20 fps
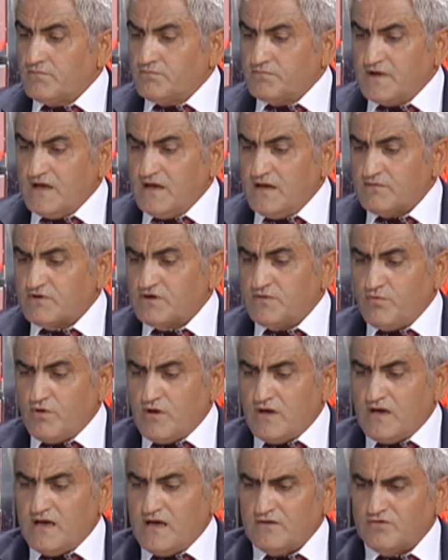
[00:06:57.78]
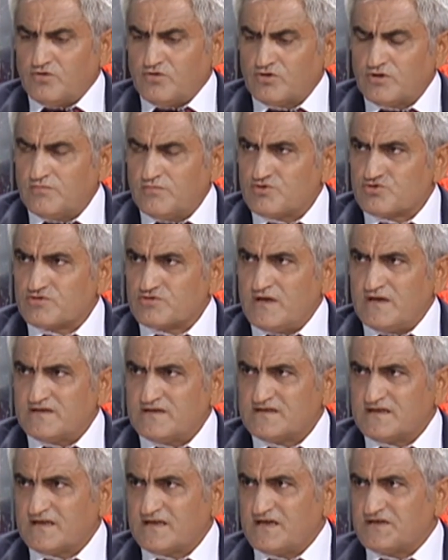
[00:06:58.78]
Diyelim ki böyle kötü bir su
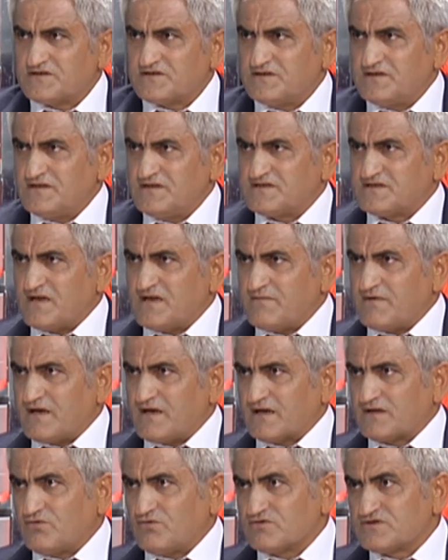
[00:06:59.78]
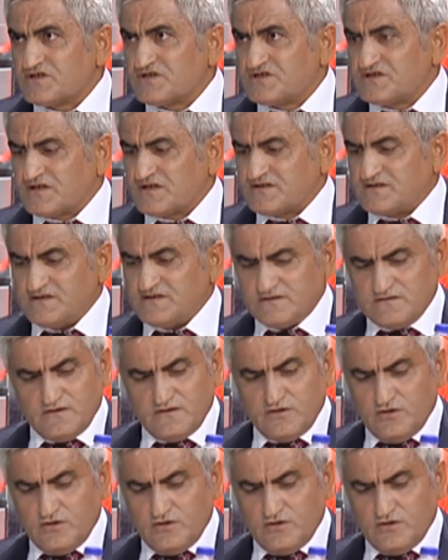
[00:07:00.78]
elinize geçti. İstemeyerek de olsa içeceksiniz.